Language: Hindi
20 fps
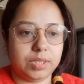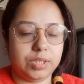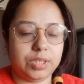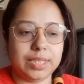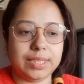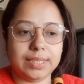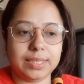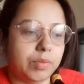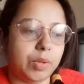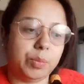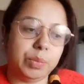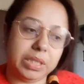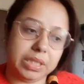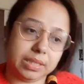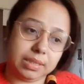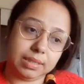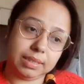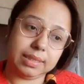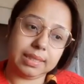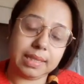चेस्ट मम्मी
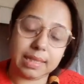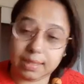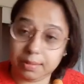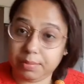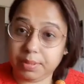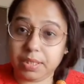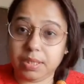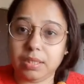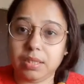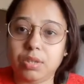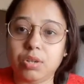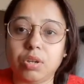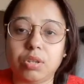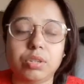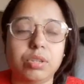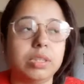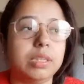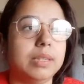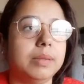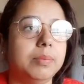कल गई भी थी
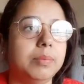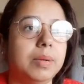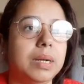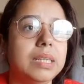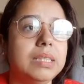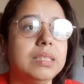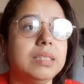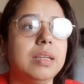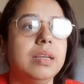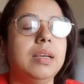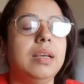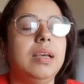डॉक्टर के पास